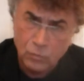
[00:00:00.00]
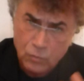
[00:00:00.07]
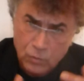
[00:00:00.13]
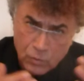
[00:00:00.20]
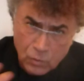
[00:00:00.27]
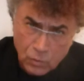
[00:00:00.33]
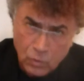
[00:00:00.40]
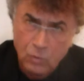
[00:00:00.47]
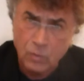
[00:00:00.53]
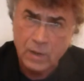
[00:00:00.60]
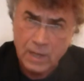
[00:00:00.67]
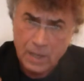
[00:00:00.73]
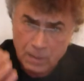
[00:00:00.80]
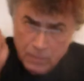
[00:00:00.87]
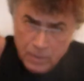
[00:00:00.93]
Nous serions
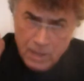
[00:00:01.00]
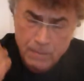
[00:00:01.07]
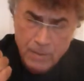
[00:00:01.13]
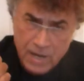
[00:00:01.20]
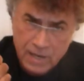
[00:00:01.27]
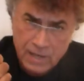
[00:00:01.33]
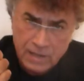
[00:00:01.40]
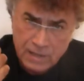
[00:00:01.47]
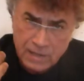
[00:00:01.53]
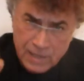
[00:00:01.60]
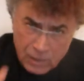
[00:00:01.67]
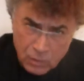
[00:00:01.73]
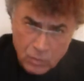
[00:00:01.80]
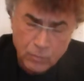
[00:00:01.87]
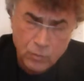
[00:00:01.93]
préparés
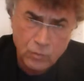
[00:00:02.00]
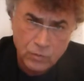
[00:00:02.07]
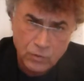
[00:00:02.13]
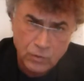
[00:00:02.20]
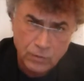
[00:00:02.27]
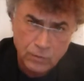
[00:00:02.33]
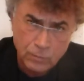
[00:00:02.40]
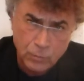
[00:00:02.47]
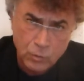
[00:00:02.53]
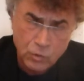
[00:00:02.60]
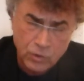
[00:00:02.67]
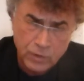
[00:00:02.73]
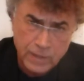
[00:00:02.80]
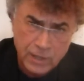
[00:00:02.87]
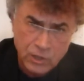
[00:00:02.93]
dès euh, le plus,
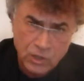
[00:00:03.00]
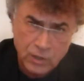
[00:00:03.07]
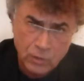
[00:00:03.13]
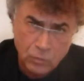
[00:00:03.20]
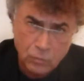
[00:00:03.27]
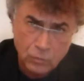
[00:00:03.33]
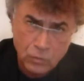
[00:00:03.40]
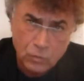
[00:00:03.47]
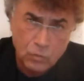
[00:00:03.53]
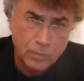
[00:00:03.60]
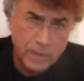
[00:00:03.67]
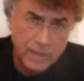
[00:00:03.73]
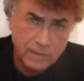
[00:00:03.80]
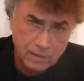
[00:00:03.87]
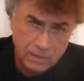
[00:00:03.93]
jeune âge à nous
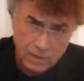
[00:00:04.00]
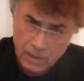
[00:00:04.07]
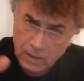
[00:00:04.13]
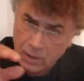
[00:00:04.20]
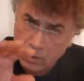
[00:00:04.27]
soumettre.